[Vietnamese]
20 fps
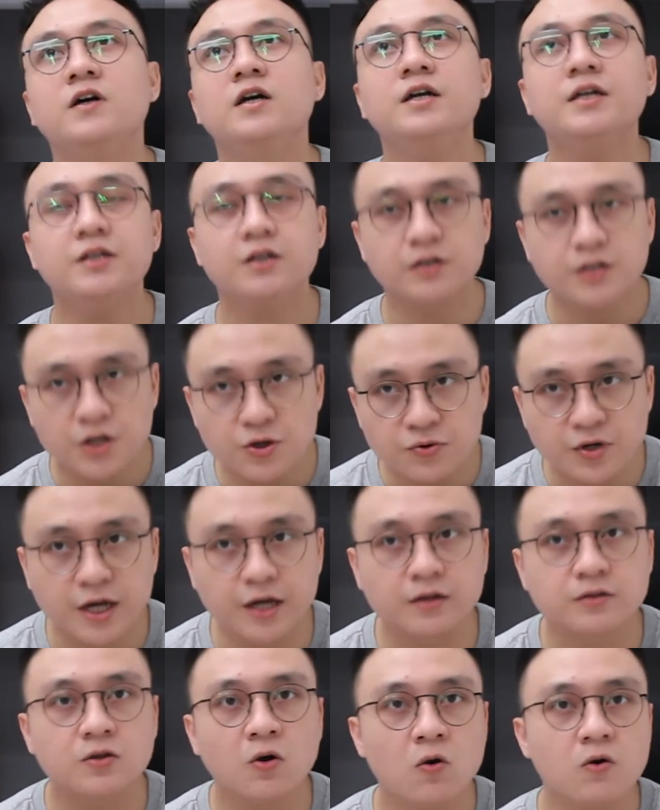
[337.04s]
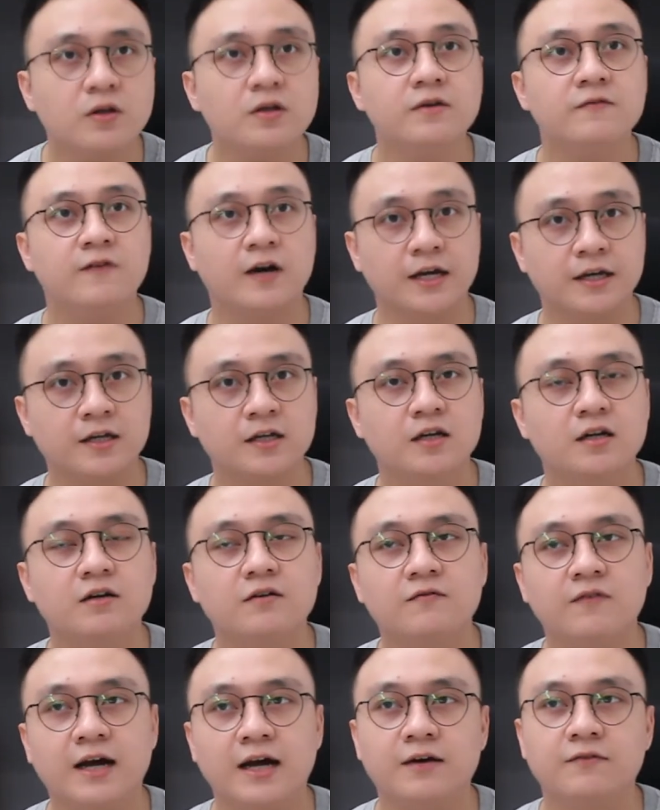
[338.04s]
với những điều kiện tốt như vậy
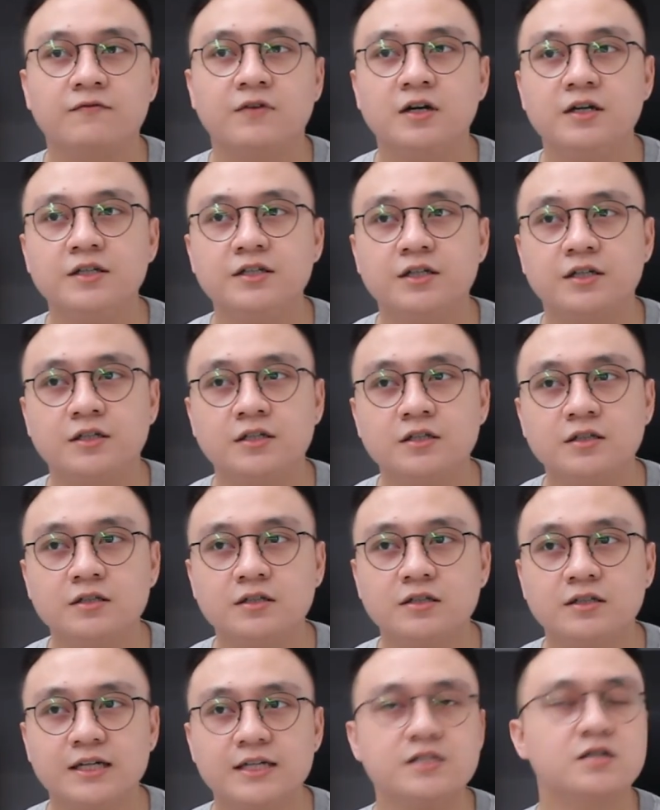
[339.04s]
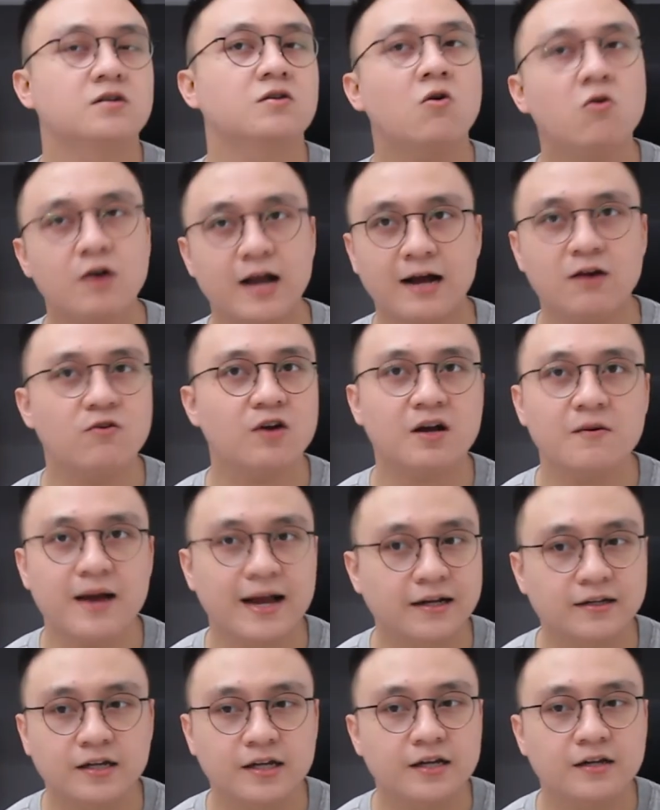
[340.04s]
và với những cái sự cố gắng của các
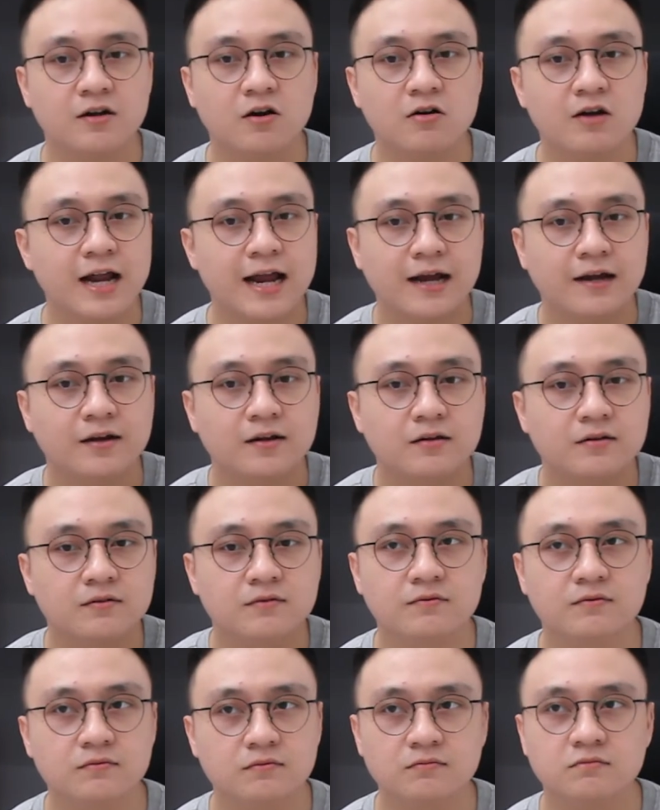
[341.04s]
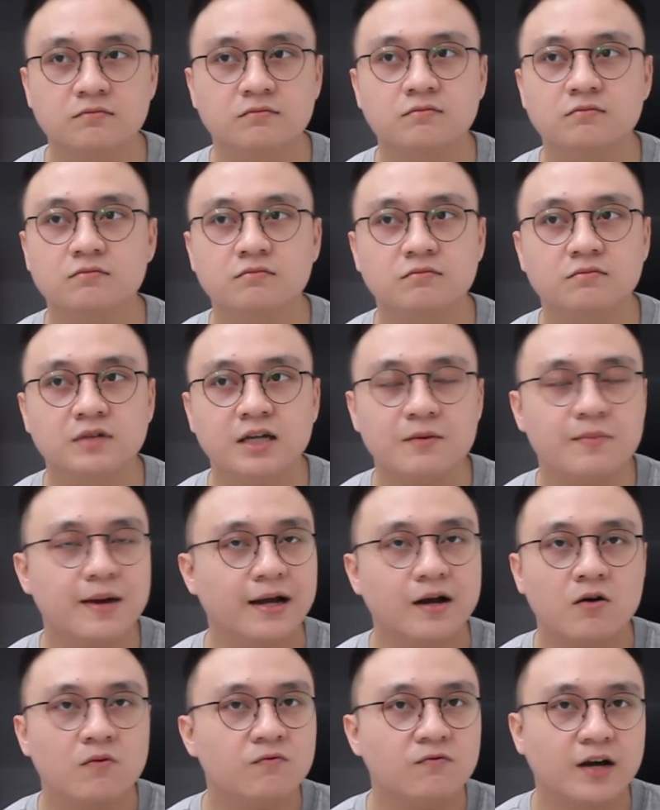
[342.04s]
bạn thì rõ ràng um, các
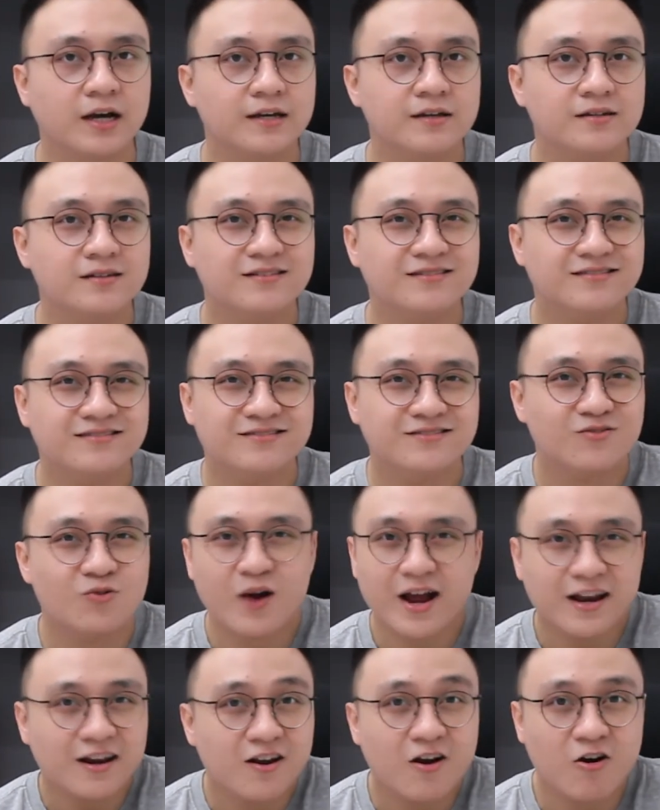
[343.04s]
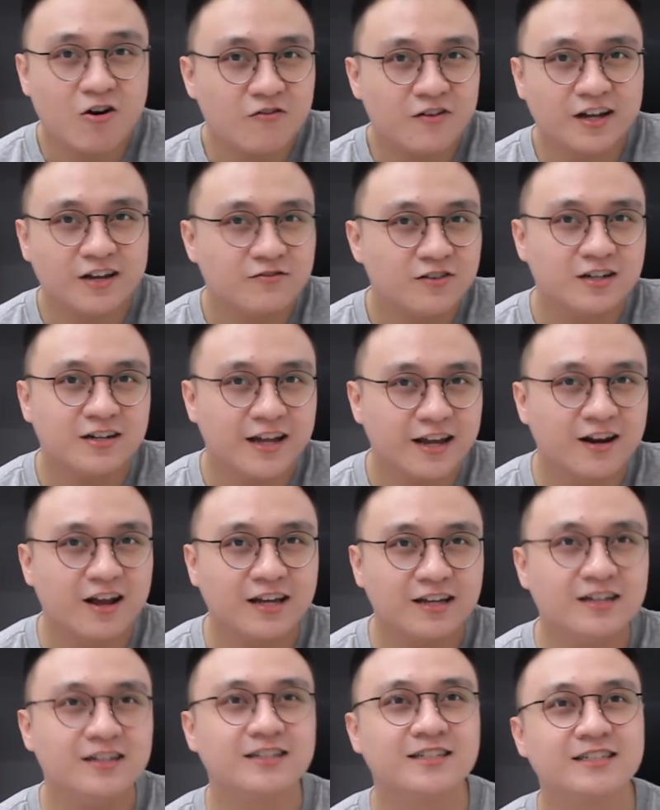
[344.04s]
bạn không phải quá lo về cái vấn đề
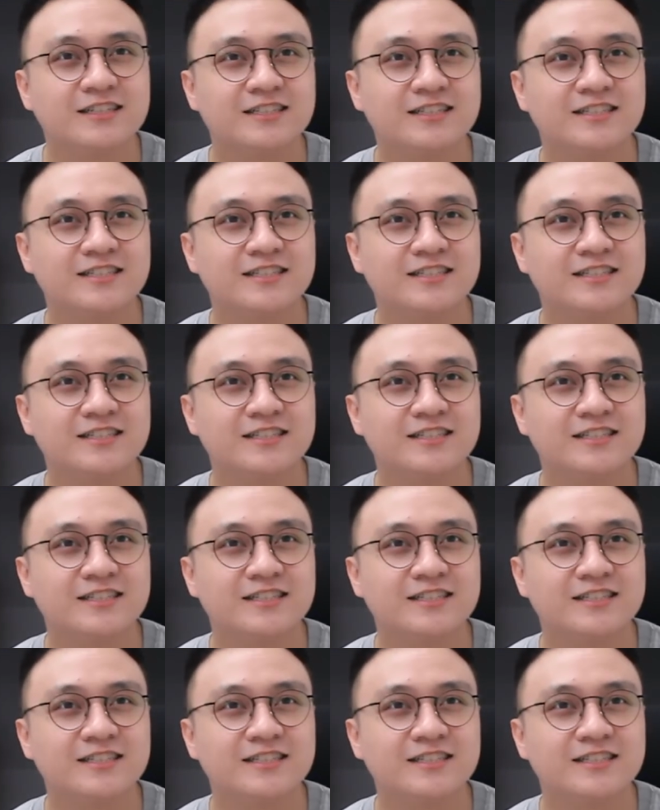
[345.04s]
đấy